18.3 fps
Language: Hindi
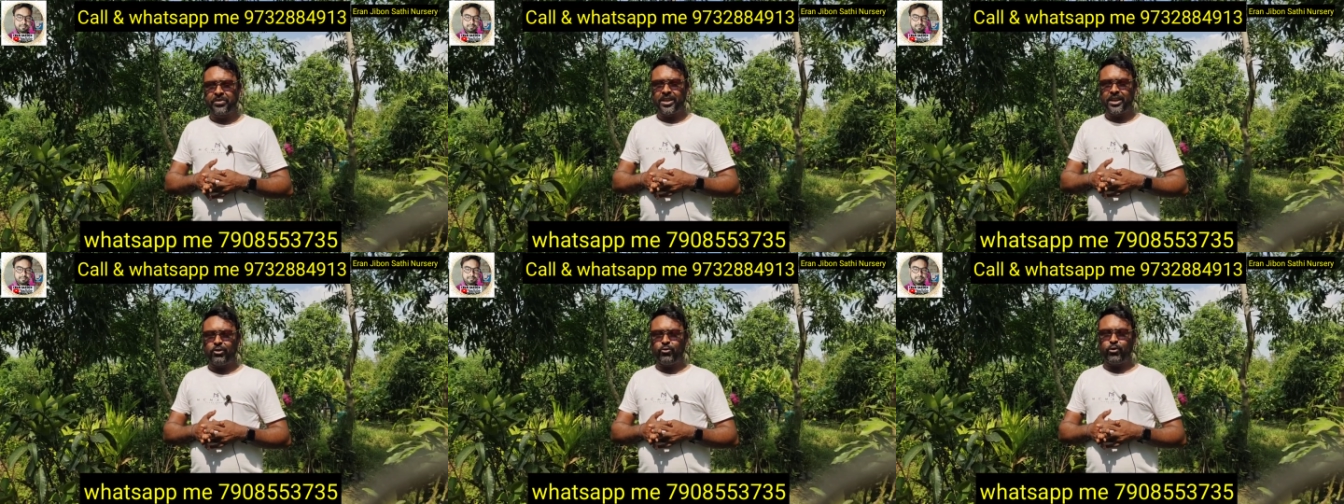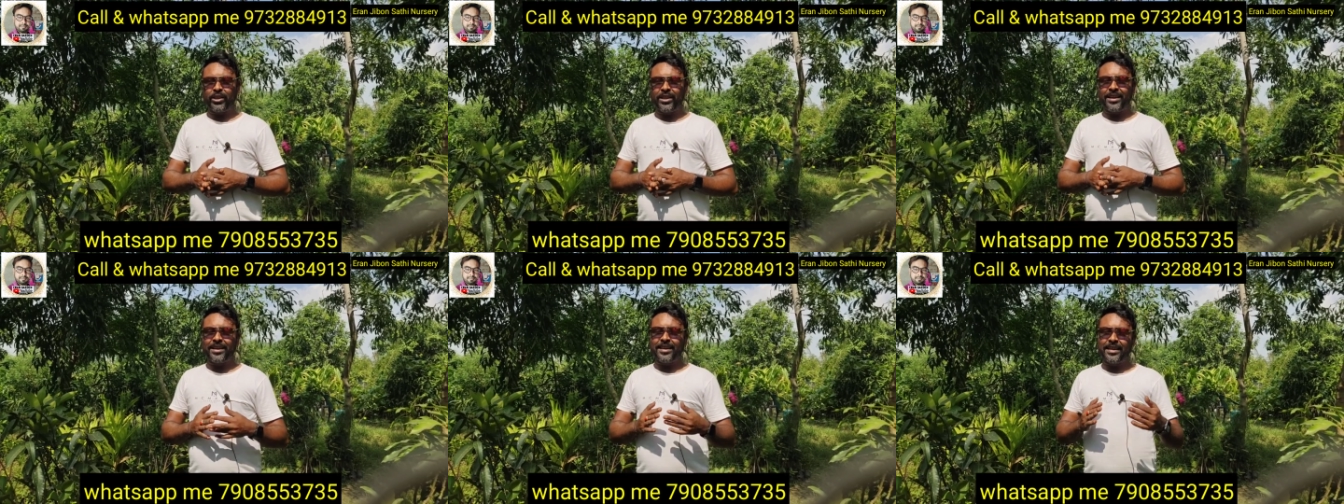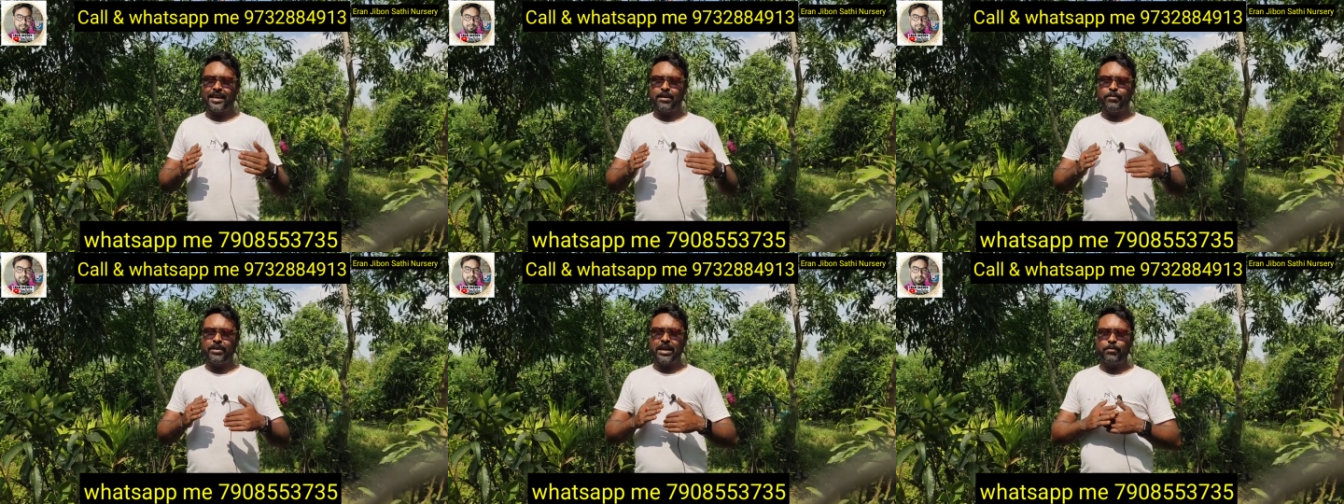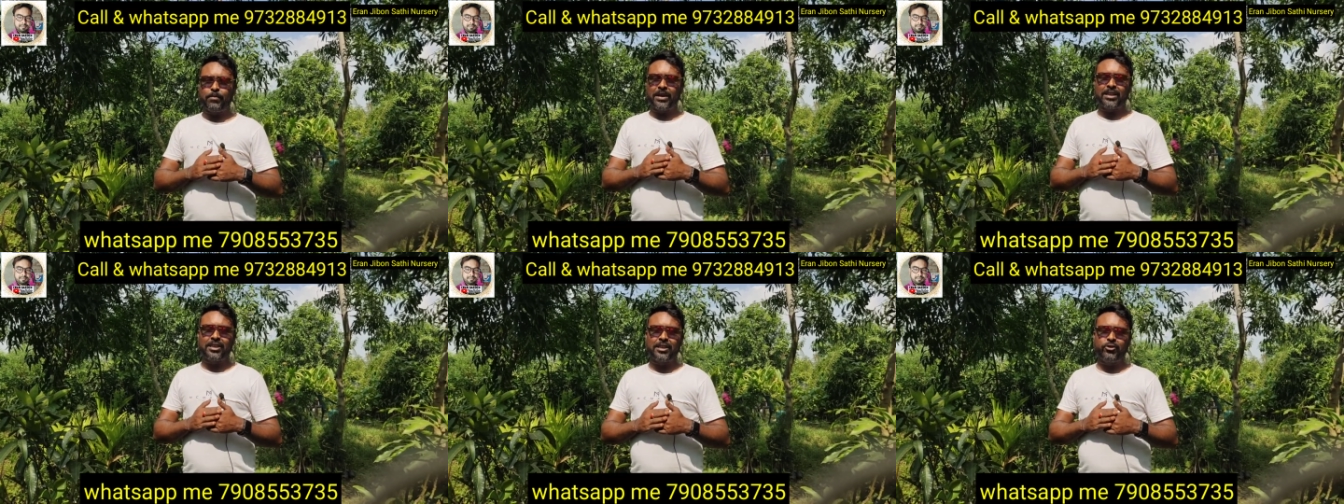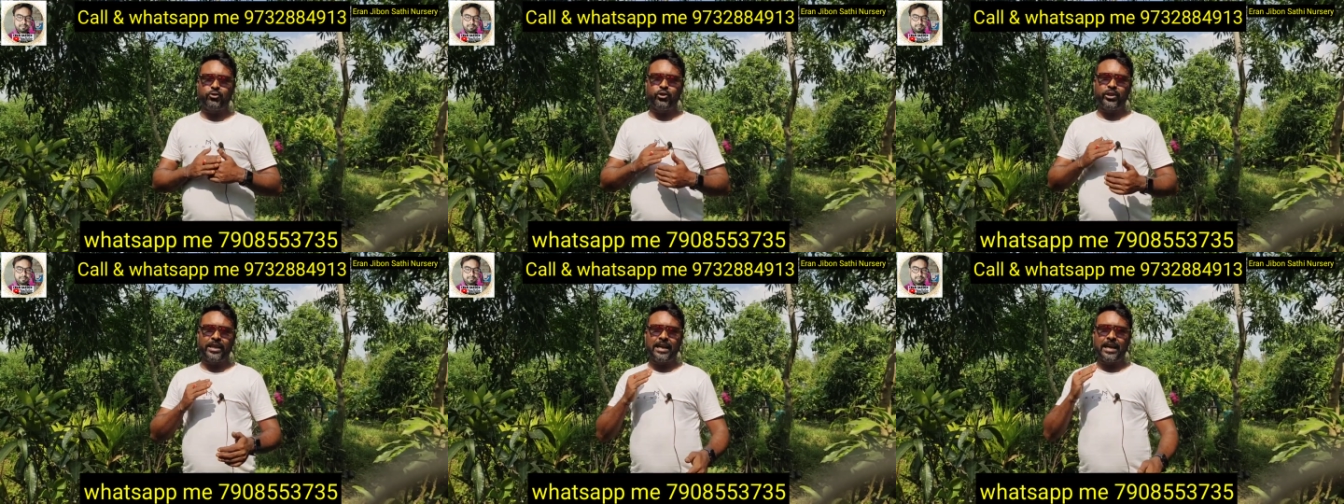क्योंकि देखिए ये मेरा पार्सल
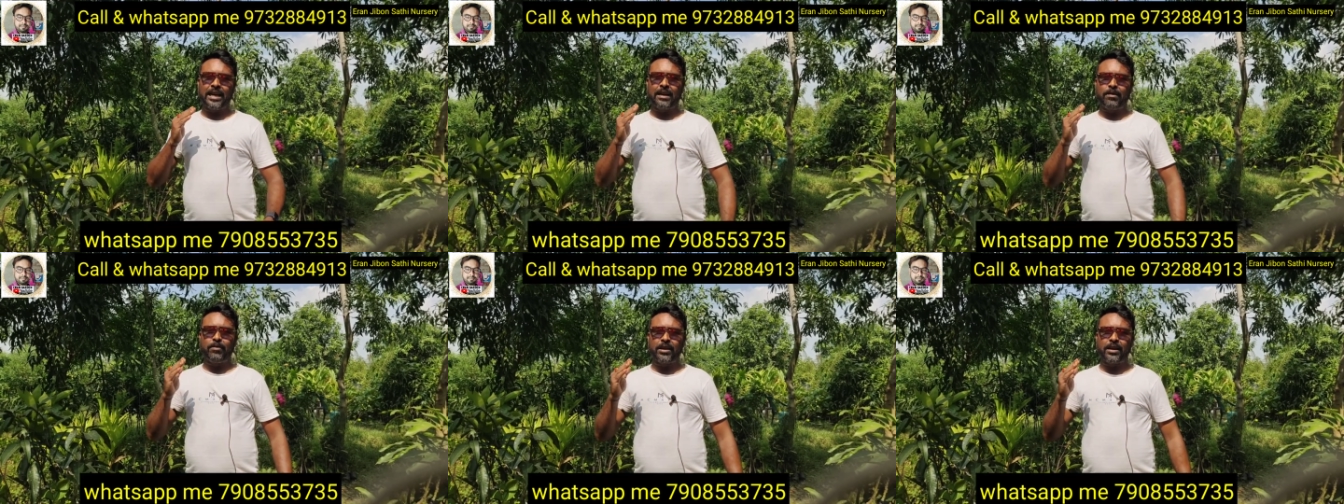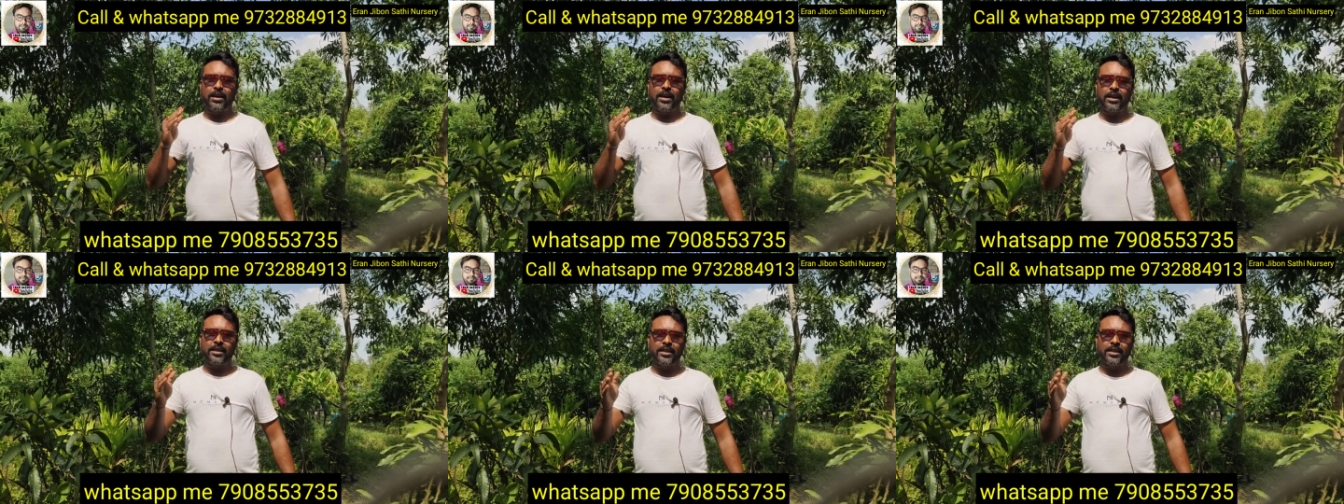जो है आप घर